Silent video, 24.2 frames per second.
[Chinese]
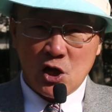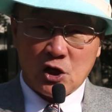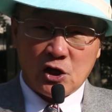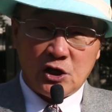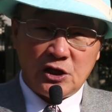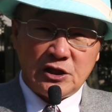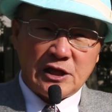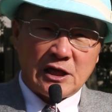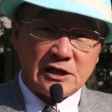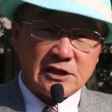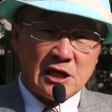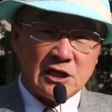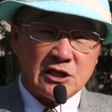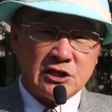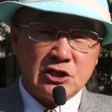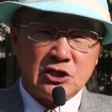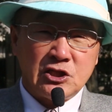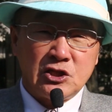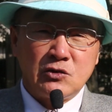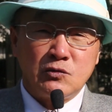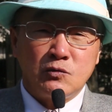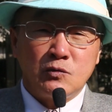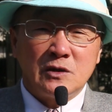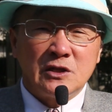跟大家
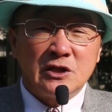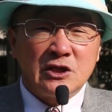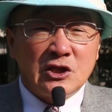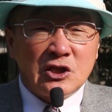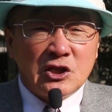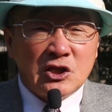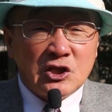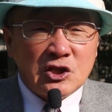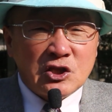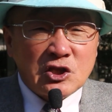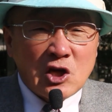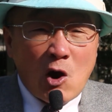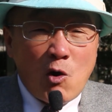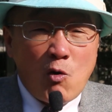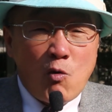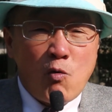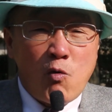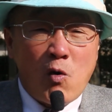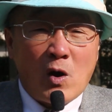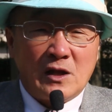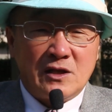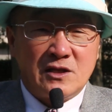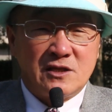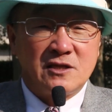交
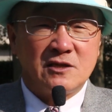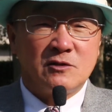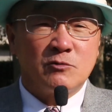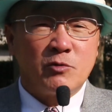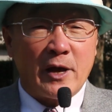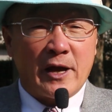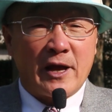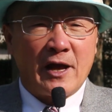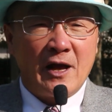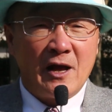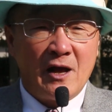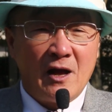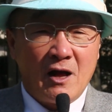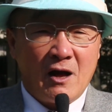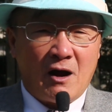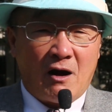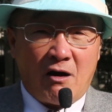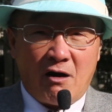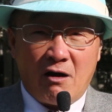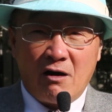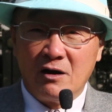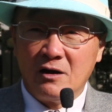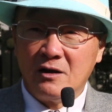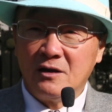换智慧，
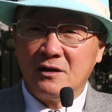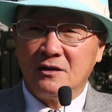哈，